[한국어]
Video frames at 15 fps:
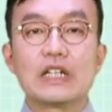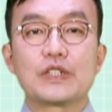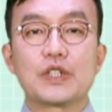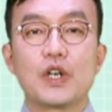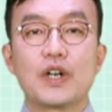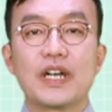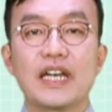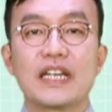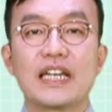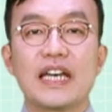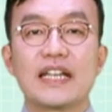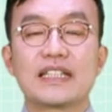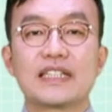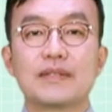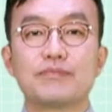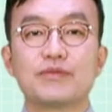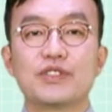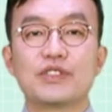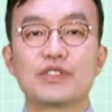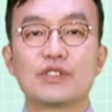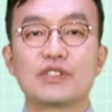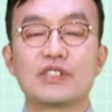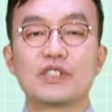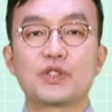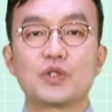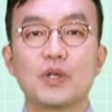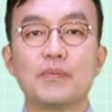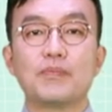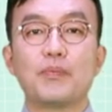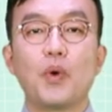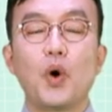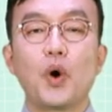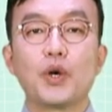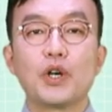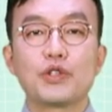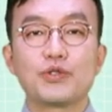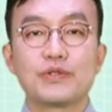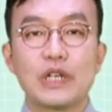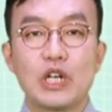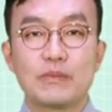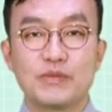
저에게 신분증을 좀 보여주세요.